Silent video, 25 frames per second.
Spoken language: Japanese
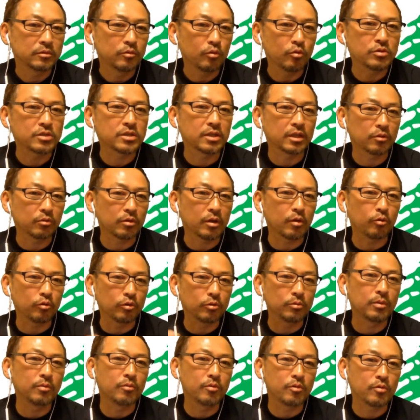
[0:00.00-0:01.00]
奥さんとか子
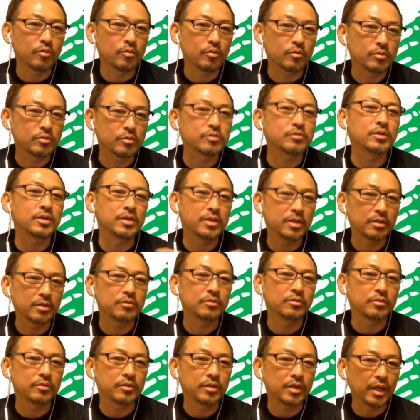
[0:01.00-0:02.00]
供も連れて
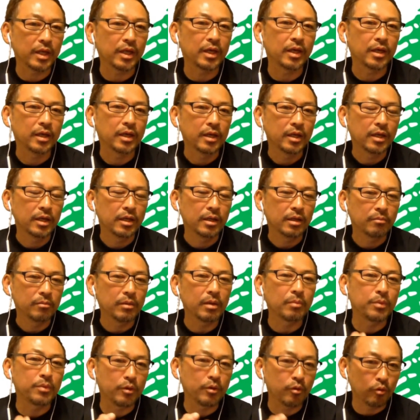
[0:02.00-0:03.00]
くるんで、
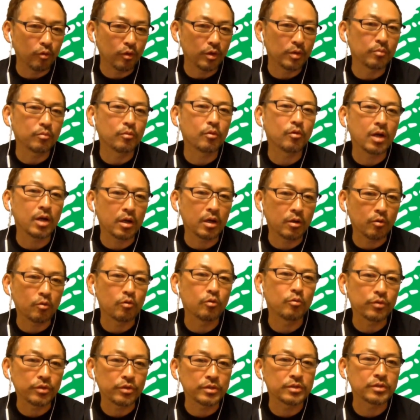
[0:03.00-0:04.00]
まあ病院も学
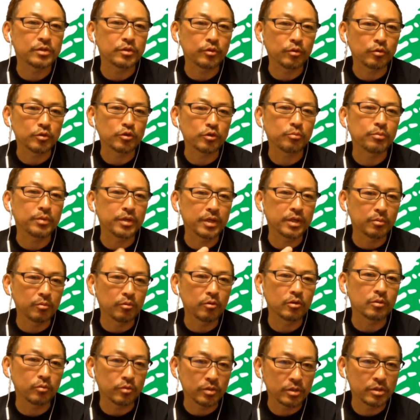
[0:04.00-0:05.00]
校も必要、
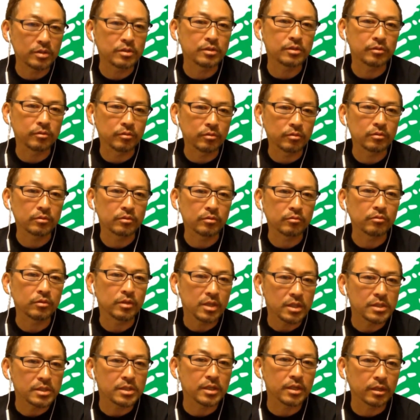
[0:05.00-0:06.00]
ショッピングモールも必要、で
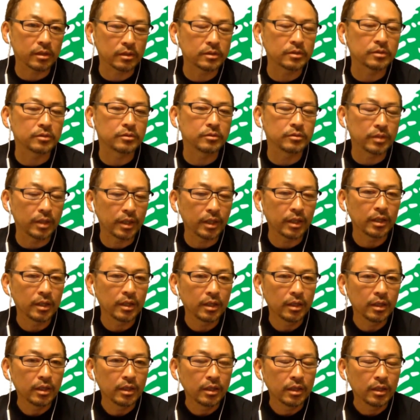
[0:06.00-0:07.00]
ね、生活するんで。
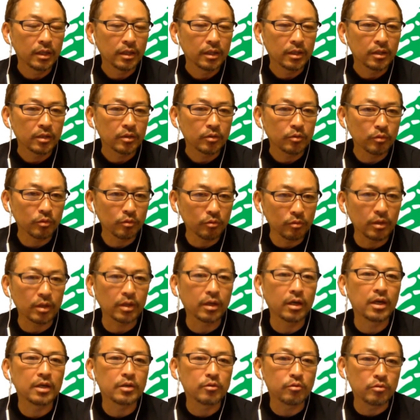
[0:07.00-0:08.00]
ということで
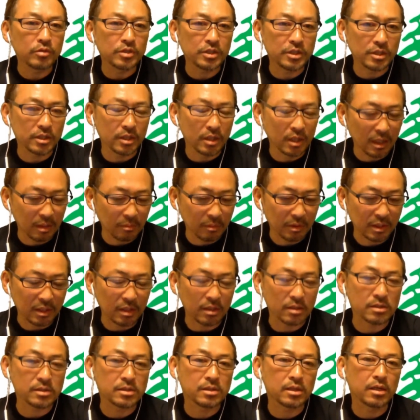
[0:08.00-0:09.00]
外国人がまあ
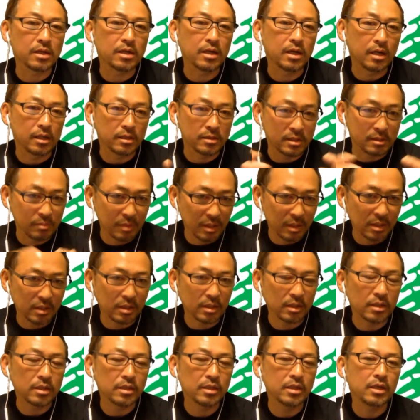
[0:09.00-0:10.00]
たくさん集まっ
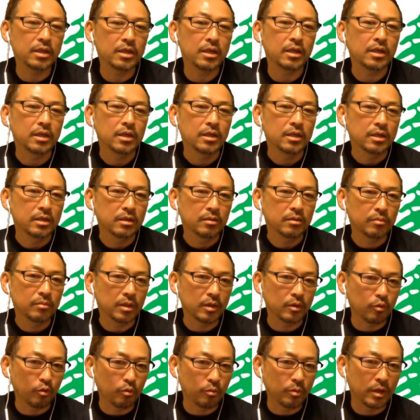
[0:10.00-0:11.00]
てきて、
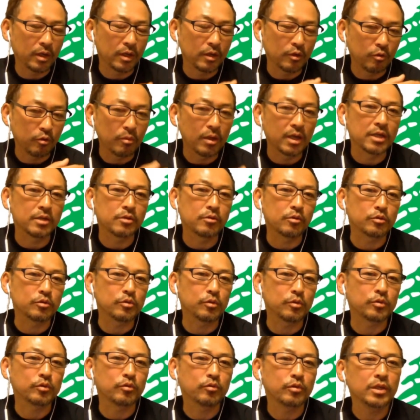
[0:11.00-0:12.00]
まあドバイの
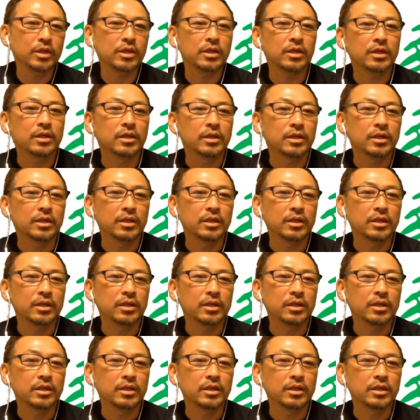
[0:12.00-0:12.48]
マイクロソフトで、